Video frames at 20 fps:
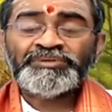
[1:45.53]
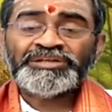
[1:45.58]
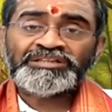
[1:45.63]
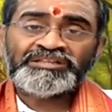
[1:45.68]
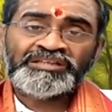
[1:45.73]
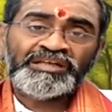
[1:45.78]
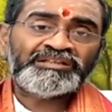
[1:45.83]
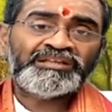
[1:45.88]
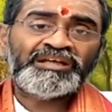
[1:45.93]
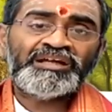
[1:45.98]

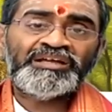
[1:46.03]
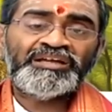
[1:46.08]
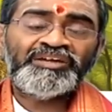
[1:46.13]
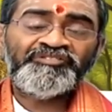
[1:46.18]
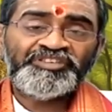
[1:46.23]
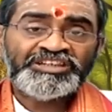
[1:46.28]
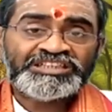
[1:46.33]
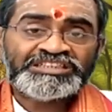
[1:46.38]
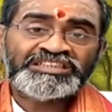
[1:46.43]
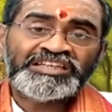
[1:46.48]
సమర్థత
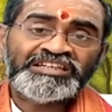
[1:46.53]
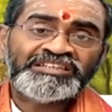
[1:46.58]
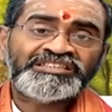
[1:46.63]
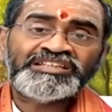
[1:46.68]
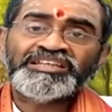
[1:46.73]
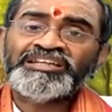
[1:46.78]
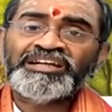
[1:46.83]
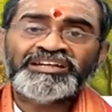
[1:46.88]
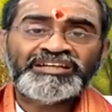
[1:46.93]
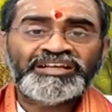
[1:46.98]

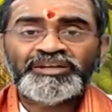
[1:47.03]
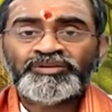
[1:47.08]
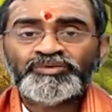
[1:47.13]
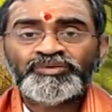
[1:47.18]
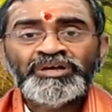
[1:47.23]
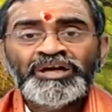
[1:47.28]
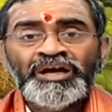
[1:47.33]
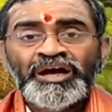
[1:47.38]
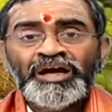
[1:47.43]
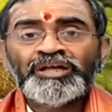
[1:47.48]
ఎఫిషియన్సీ అని
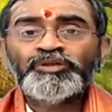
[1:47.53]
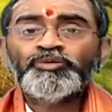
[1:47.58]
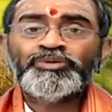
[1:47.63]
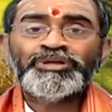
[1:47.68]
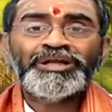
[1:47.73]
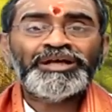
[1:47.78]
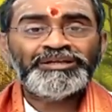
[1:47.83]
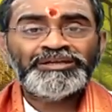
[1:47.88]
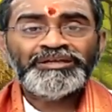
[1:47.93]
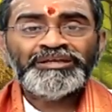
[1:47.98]
అంటారు
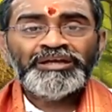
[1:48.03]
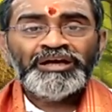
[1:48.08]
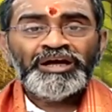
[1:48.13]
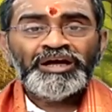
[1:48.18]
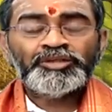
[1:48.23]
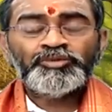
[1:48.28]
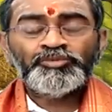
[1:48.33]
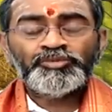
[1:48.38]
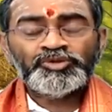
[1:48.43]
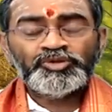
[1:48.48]
అది ఉండాలి
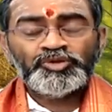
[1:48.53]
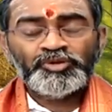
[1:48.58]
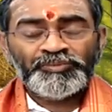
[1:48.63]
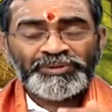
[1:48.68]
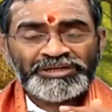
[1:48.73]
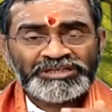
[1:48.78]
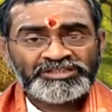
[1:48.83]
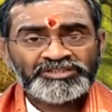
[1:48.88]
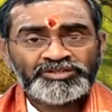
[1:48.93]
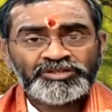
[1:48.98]
అది
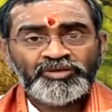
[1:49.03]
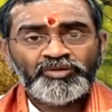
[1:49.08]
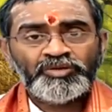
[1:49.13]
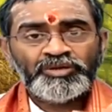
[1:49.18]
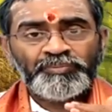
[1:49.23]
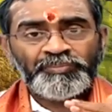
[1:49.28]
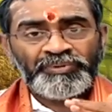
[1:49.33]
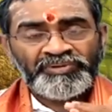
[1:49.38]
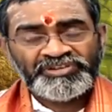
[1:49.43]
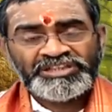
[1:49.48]
ముందు
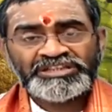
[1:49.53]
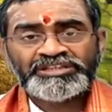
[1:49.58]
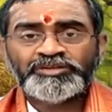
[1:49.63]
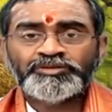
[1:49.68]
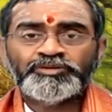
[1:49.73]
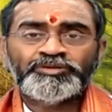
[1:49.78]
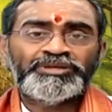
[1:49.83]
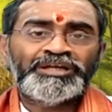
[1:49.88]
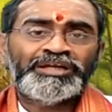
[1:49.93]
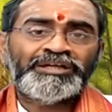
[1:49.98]
మనస్సులో ఒక
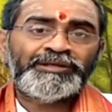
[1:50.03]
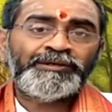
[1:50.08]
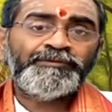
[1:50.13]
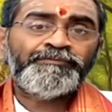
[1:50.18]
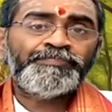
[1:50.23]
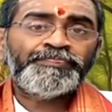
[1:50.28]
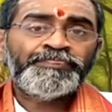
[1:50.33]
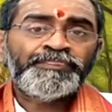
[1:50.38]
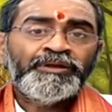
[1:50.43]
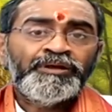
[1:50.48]
పవిత్రత
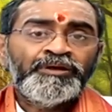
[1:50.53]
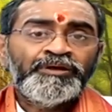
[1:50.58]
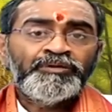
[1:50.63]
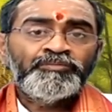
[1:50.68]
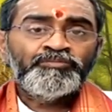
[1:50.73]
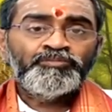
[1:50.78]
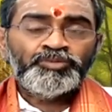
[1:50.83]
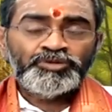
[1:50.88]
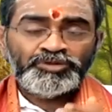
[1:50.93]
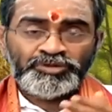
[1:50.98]
ఉండాలి
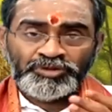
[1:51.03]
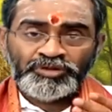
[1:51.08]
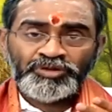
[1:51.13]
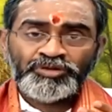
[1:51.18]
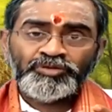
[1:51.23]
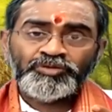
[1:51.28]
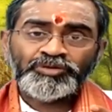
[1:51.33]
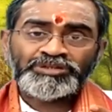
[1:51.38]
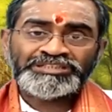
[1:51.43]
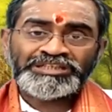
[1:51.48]

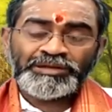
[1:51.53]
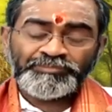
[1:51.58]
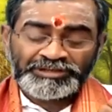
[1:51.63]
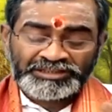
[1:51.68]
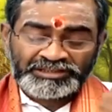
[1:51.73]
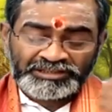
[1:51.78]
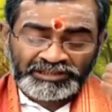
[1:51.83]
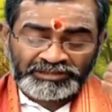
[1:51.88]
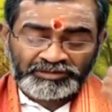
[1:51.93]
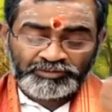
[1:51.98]
బుద్ధిలో ఒక
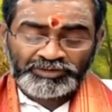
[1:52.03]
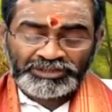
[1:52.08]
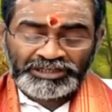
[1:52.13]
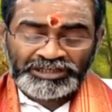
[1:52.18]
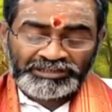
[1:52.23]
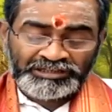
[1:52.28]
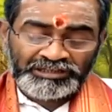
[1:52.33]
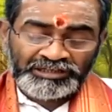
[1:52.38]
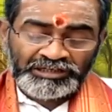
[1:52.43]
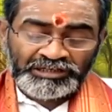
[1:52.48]
సమర్థత
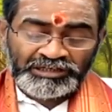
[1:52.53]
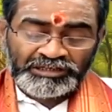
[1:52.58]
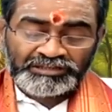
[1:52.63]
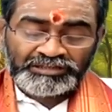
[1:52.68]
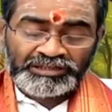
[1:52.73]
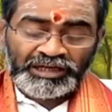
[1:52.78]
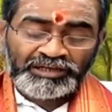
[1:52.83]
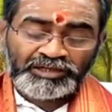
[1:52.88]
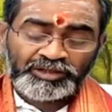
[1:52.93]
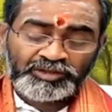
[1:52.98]
ఉండాలి
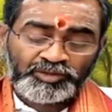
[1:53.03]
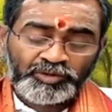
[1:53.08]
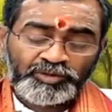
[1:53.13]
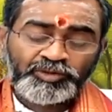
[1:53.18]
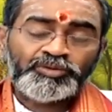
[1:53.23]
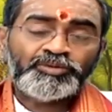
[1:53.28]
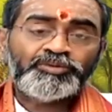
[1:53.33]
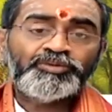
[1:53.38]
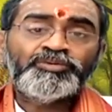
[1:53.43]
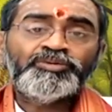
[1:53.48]

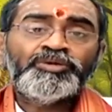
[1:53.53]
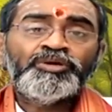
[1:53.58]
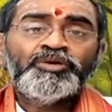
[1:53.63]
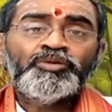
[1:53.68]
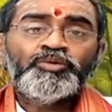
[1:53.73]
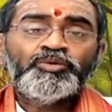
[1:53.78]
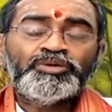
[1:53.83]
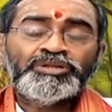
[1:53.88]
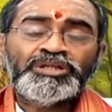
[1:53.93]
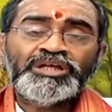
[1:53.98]
దానికి తోడు
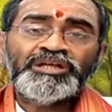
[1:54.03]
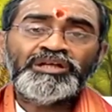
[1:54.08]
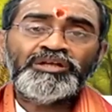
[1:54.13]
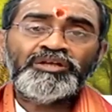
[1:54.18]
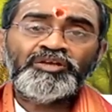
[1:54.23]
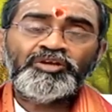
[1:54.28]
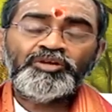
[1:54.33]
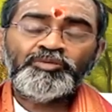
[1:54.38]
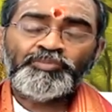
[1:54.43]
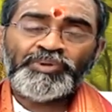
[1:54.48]

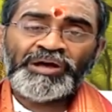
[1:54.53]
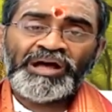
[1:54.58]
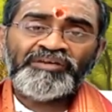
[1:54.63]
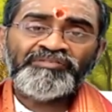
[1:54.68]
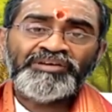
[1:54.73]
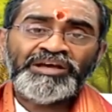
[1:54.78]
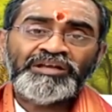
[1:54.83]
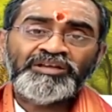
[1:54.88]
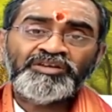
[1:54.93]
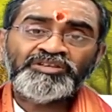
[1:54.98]
హృదయంలో
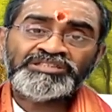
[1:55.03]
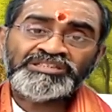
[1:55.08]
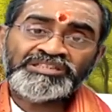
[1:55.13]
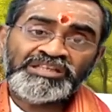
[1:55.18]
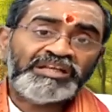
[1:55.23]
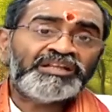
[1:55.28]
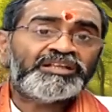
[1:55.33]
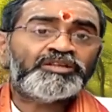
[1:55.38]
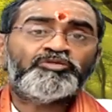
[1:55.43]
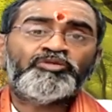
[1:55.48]

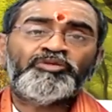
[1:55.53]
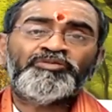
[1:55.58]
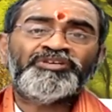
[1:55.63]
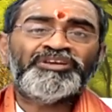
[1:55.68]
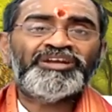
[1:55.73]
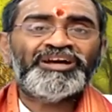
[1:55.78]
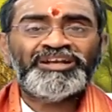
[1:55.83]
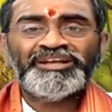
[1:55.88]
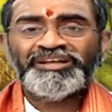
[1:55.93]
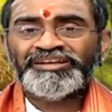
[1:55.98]
భావాల్లో
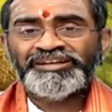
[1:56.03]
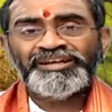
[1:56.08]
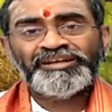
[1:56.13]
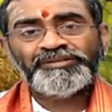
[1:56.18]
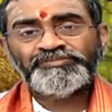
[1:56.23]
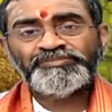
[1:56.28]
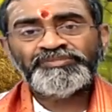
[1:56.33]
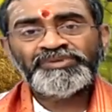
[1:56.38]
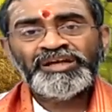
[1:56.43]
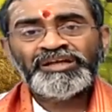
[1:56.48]
స్థిరత్వం ఉండాలి
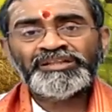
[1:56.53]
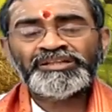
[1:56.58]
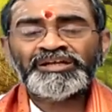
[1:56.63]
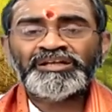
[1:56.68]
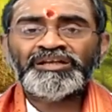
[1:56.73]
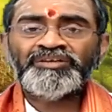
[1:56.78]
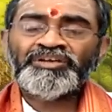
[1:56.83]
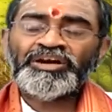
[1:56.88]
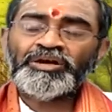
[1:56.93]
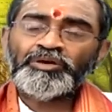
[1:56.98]
అన్నారు
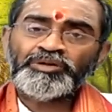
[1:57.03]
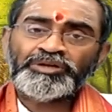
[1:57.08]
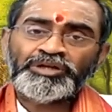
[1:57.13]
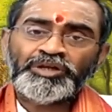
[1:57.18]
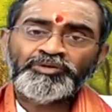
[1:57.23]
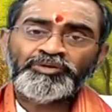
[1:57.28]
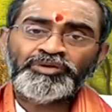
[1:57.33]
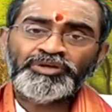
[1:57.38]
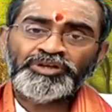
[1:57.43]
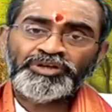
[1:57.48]
అంతేగాని
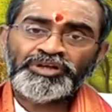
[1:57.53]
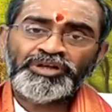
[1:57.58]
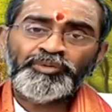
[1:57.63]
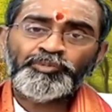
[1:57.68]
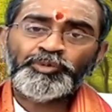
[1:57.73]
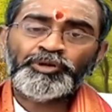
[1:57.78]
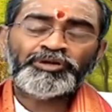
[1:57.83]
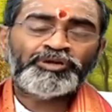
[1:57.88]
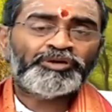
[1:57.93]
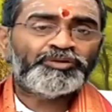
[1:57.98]
ఇవాళ ఒకటి
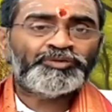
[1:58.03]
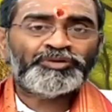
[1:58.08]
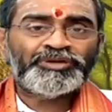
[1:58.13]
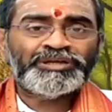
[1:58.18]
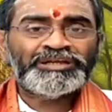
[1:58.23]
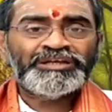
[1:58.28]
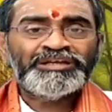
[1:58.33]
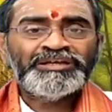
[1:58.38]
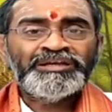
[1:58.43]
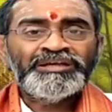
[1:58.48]
అనుకుని రేపు ఒకటి
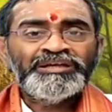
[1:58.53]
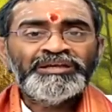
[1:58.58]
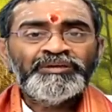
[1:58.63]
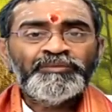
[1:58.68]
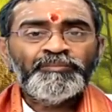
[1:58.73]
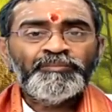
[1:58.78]
అనుకుని